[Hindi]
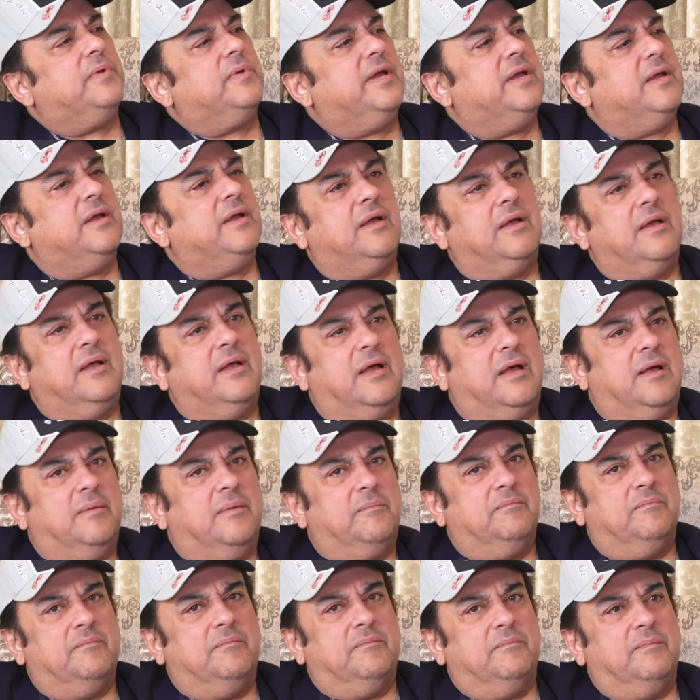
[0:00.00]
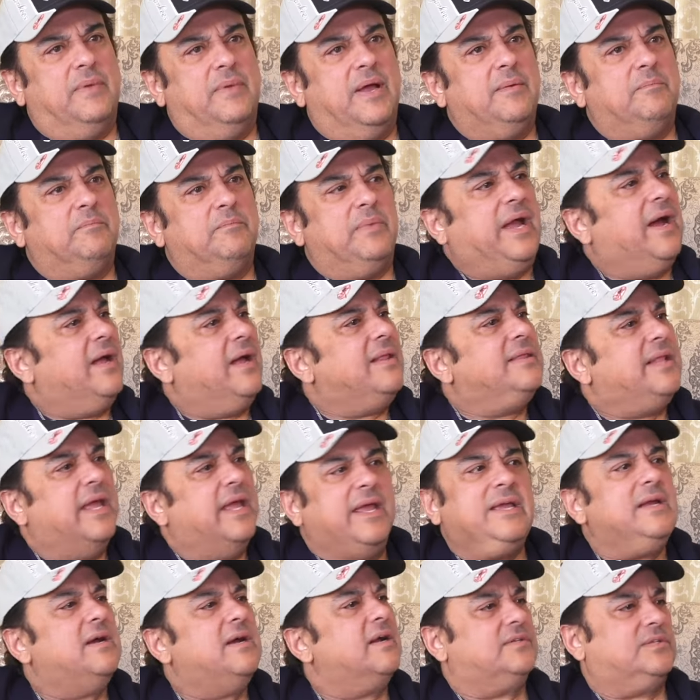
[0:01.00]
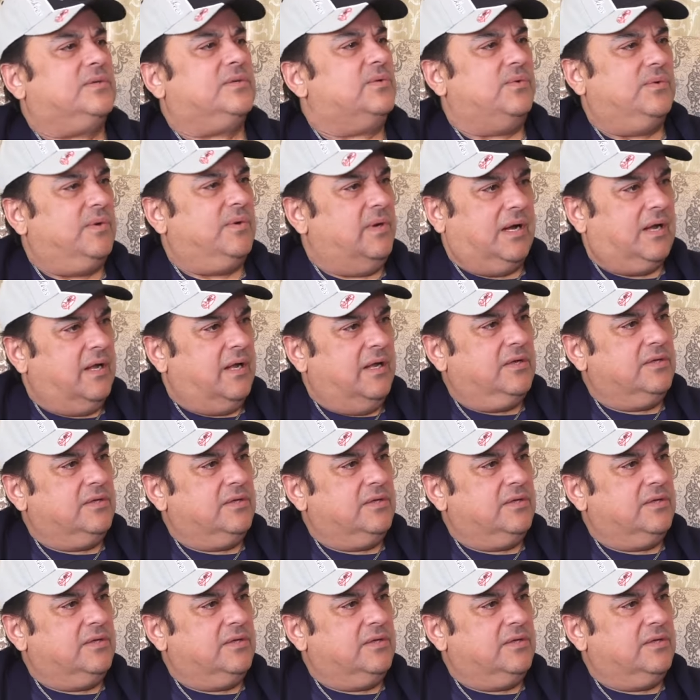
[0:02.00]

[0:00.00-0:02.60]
पे मैं बयान नहीं कर सकूँगा